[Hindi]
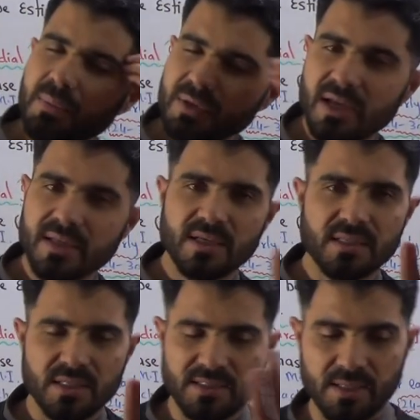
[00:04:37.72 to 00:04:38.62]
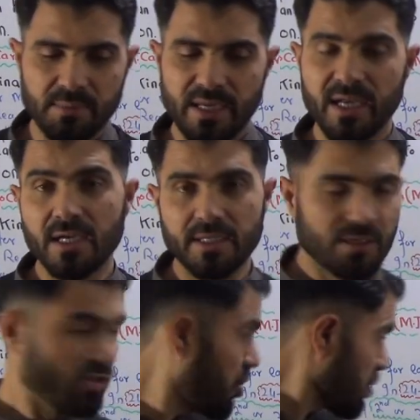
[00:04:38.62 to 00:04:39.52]
आप याद रखे तीन निजाम एल डी
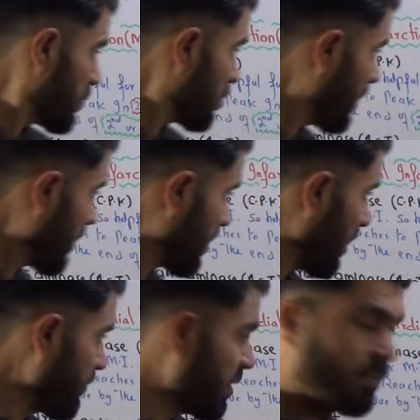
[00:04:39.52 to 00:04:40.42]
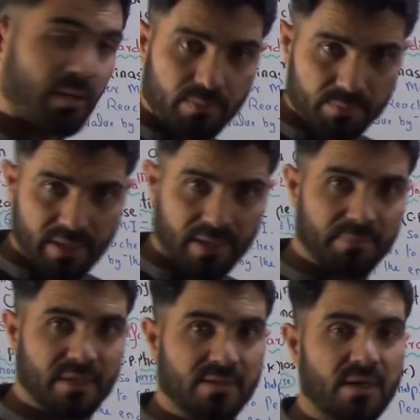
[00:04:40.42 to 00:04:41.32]
एच इसमें तो मेरा काफ़ी बड़ा
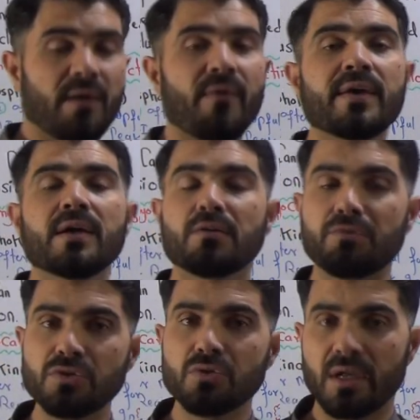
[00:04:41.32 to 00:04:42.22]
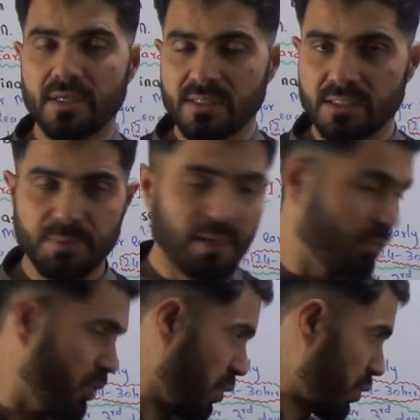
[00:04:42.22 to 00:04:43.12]
लंबा सा वीडियो ऑलरेडी इस पर
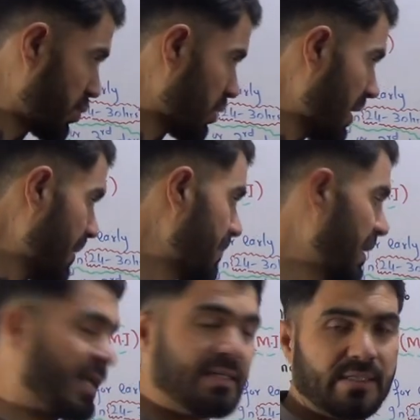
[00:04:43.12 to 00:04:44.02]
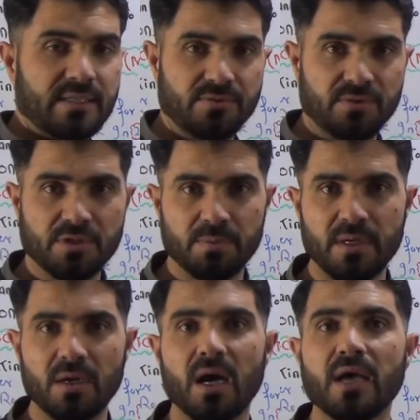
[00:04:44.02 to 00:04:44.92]
अपलोड हो चुका है लेक्टेड डिहाइड्रोजनेज
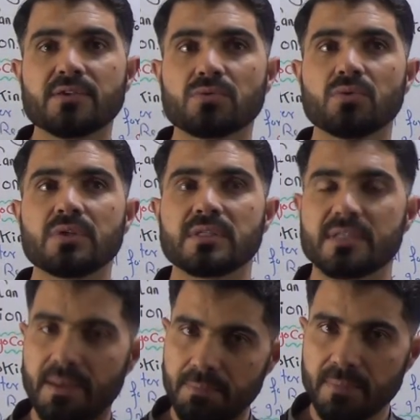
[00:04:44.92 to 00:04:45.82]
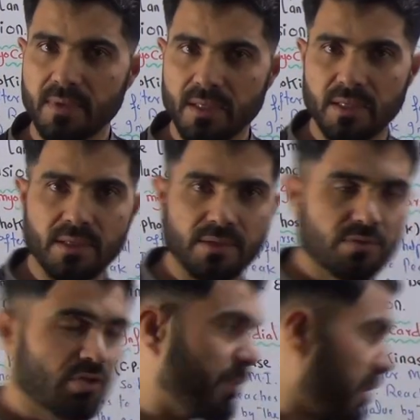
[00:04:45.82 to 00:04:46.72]
पर आइसो इंजाम के
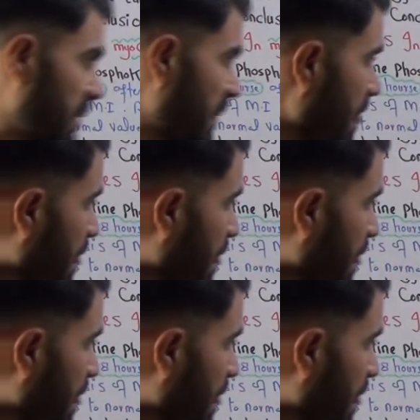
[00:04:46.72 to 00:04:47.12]
इस टॉपिक में